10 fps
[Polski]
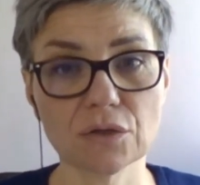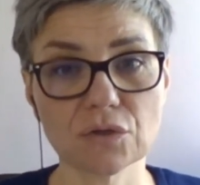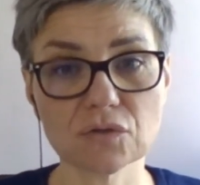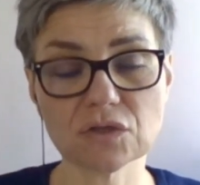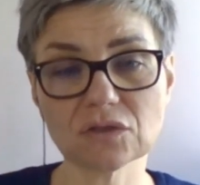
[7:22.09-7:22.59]

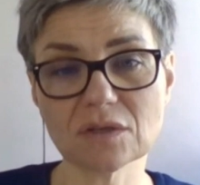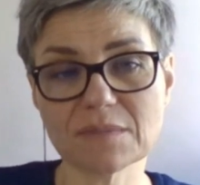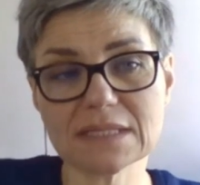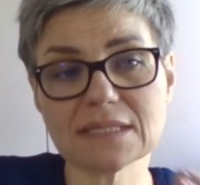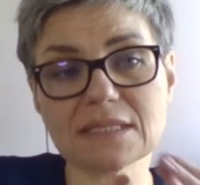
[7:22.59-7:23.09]
to co to
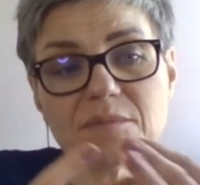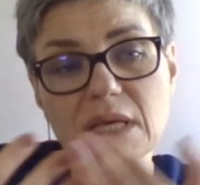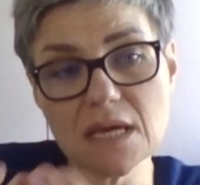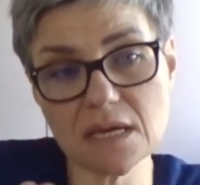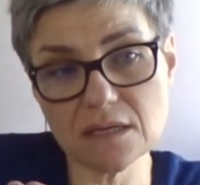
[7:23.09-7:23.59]
ma
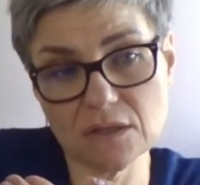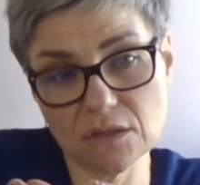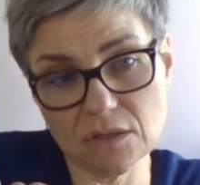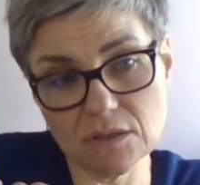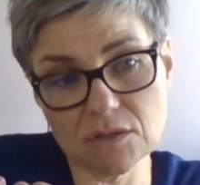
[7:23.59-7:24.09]

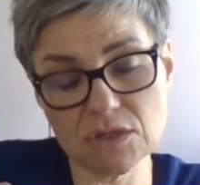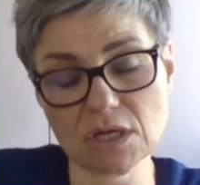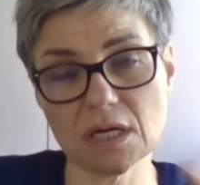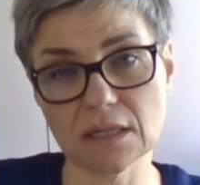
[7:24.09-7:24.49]
zmienić